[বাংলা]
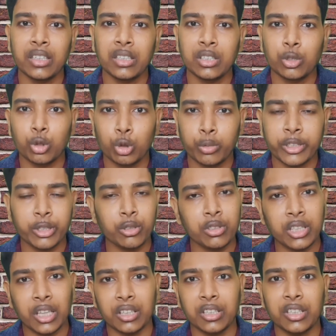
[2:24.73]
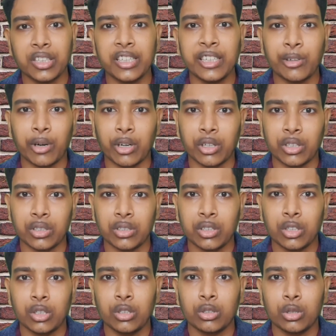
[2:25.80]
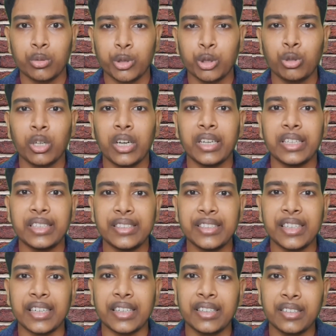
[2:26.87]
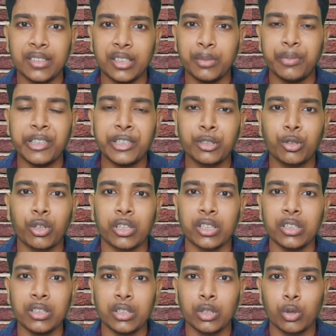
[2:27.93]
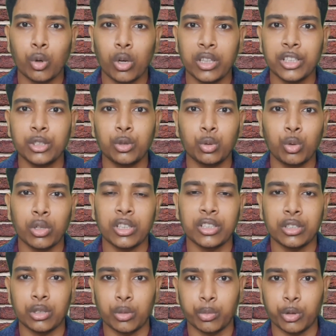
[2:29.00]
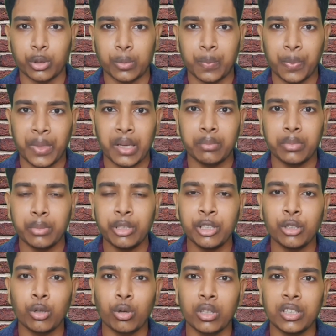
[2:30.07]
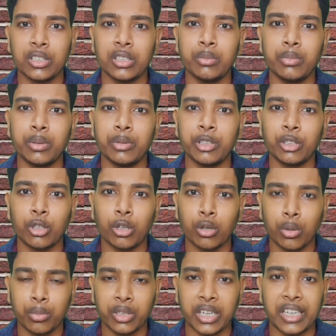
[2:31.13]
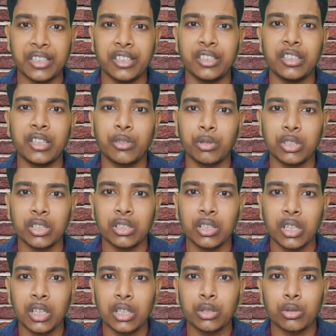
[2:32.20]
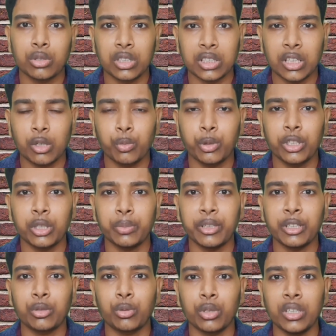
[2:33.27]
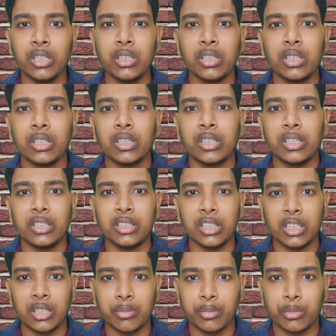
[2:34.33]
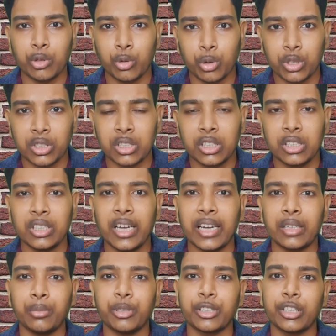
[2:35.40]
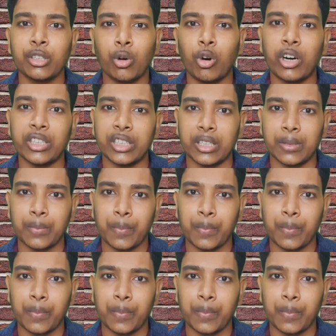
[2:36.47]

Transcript: শুধুমাত্র তাদেরকেই নেওয়া হয় তো বন্ধুরা এটা ডিপেন্ড করে কলেজ টু কলেজের ওপর বিভিন্ন কলেজের বিভিন্ন রকম ক্রাইটেরিয়া রয়েছে তো সেটার উপর ডিপেন্ড করেই এই জিএনএম কোর্সটিতে অ্যাডমিশন হওয়া যায়